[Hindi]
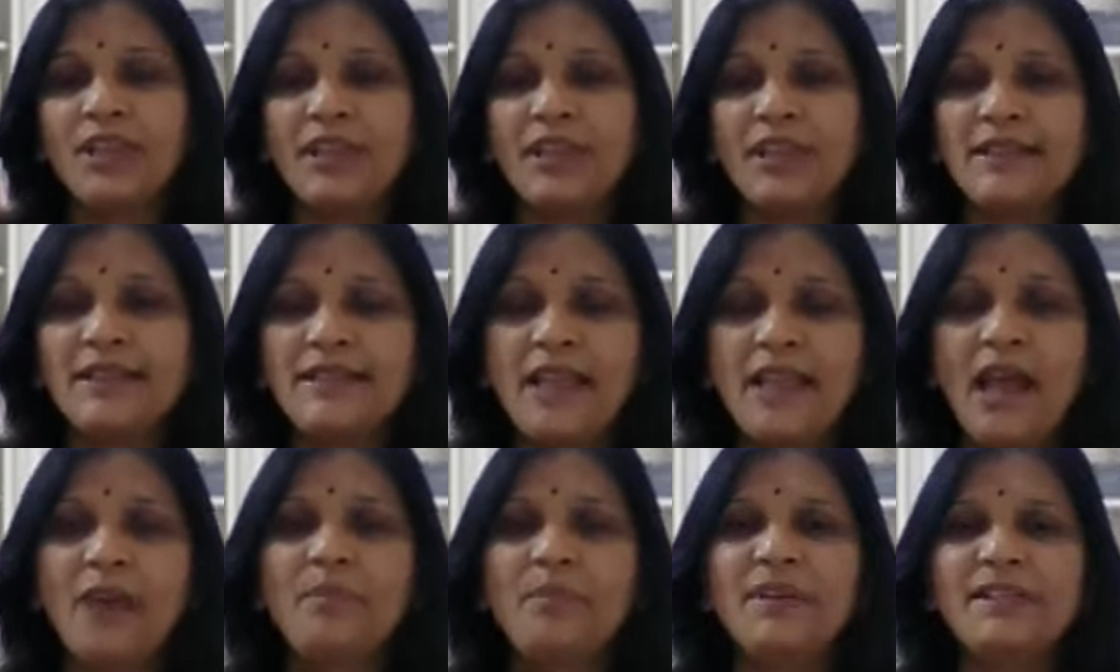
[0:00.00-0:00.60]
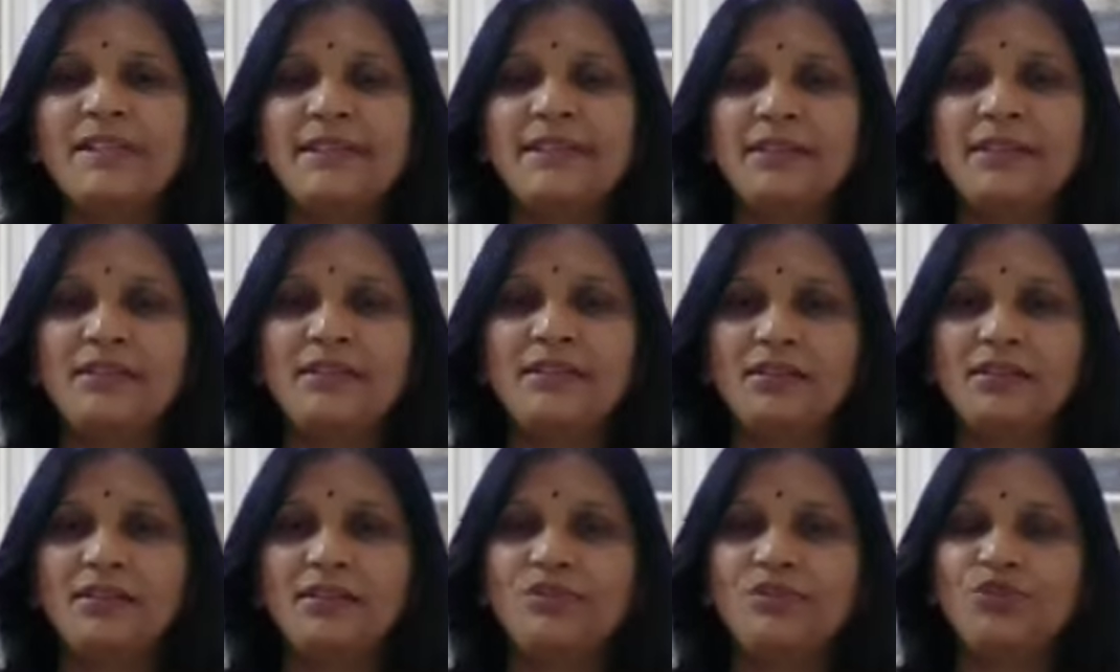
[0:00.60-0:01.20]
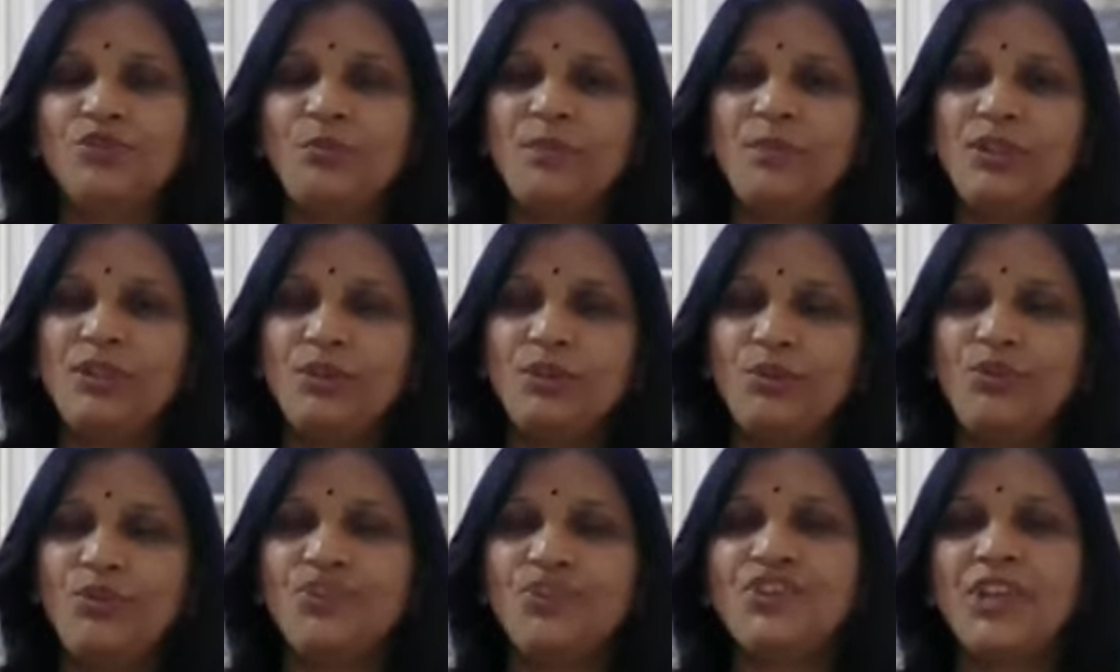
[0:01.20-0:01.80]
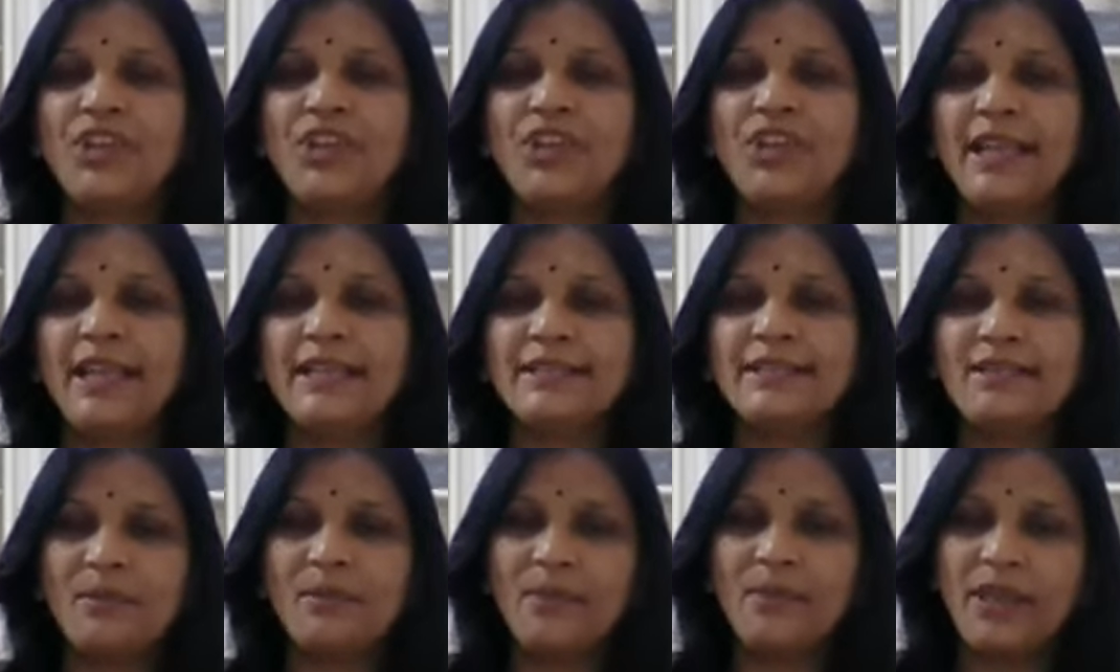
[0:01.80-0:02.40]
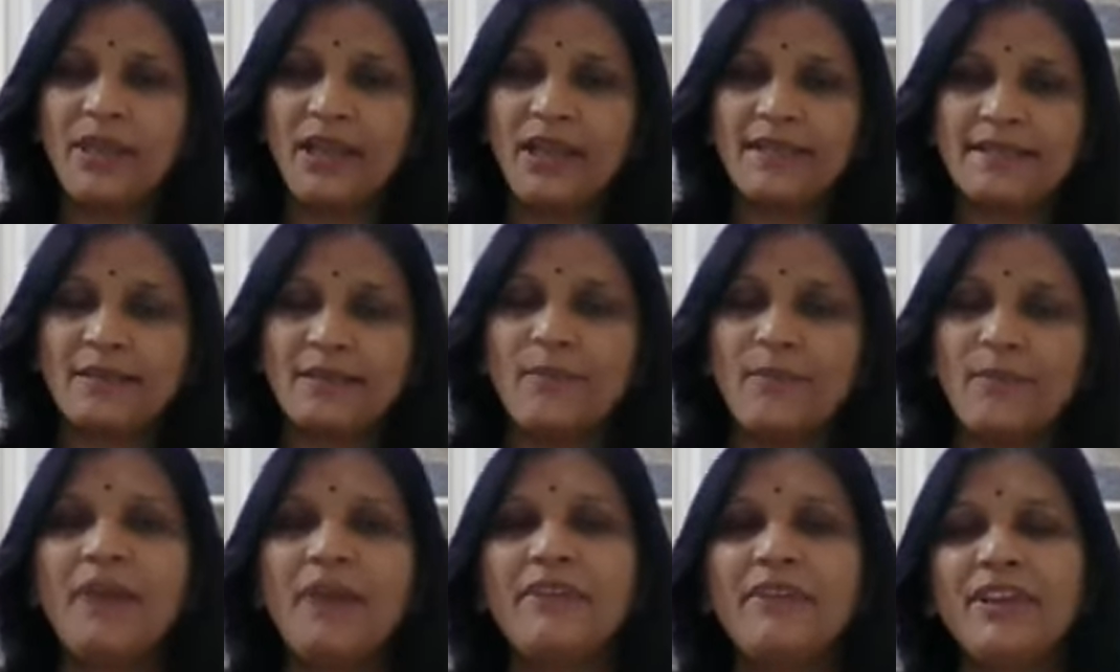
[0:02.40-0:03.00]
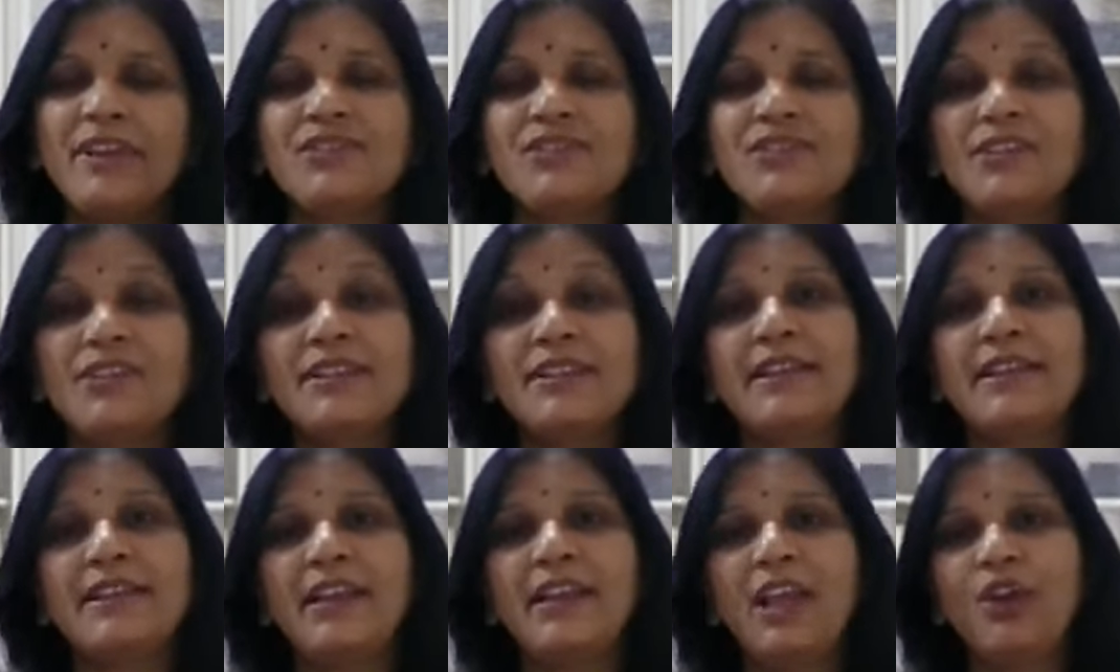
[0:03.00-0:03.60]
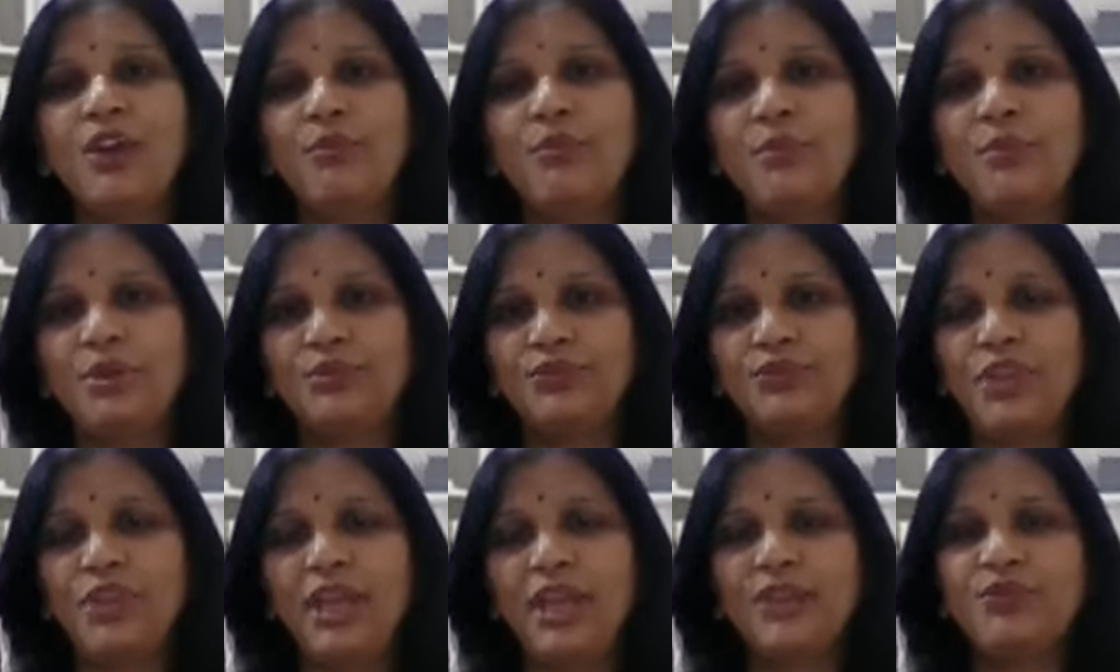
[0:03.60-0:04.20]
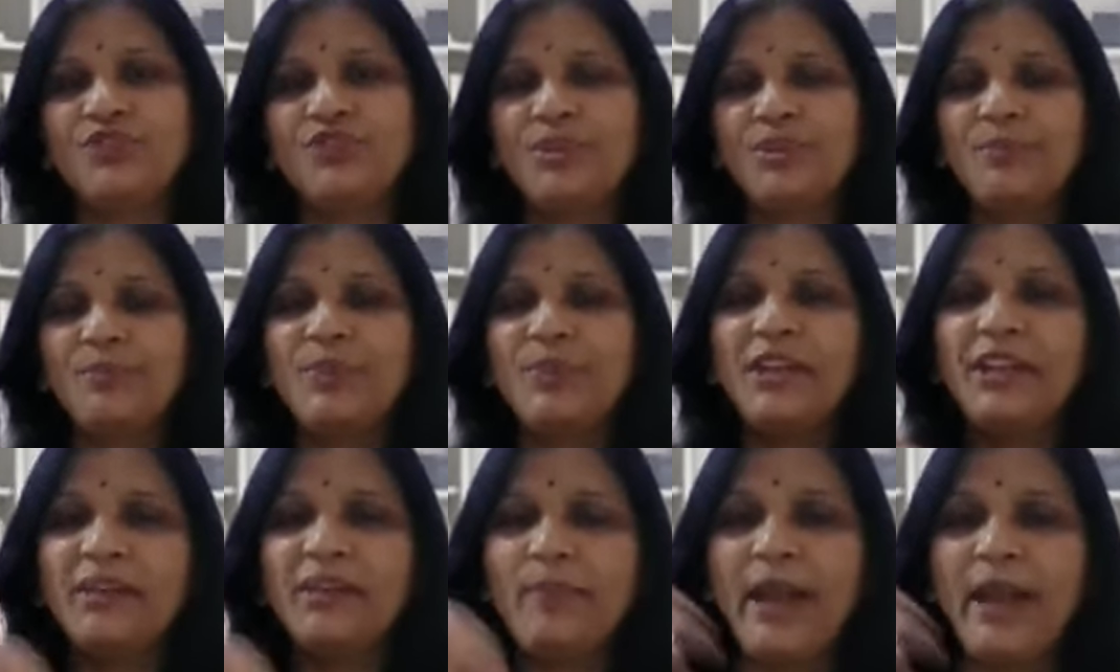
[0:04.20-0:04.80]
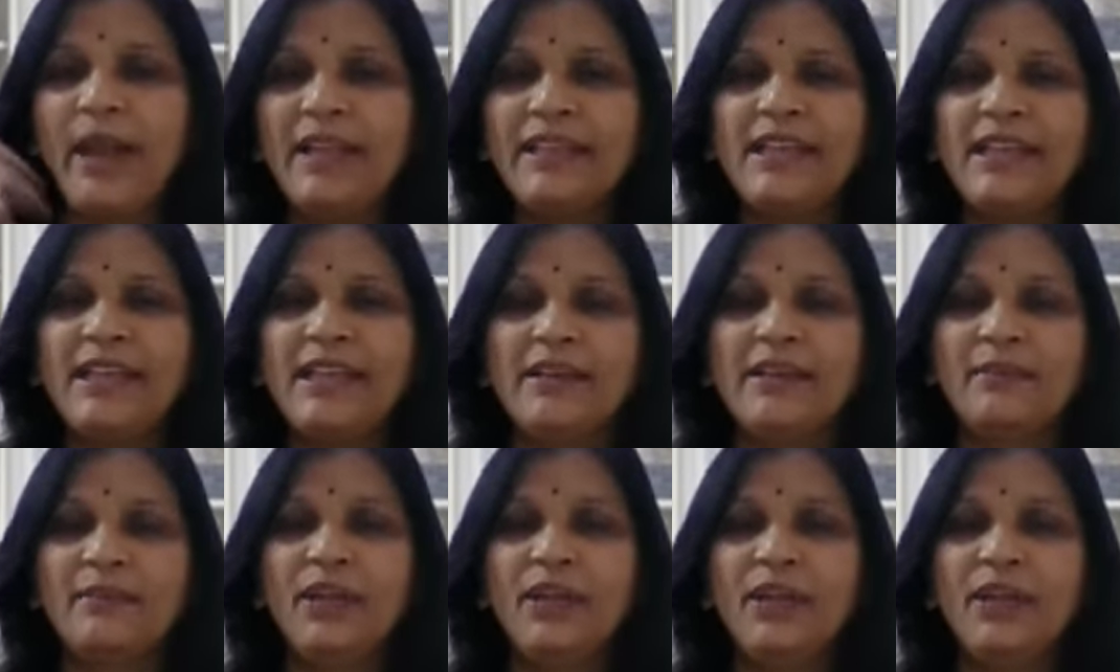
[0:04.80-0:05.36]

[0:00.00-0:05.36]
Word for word: यहाँ पर स्थित जो भी दोष है इन सभी का समावेश इस क्रियाओं में होता है तो शब्द निर्माण की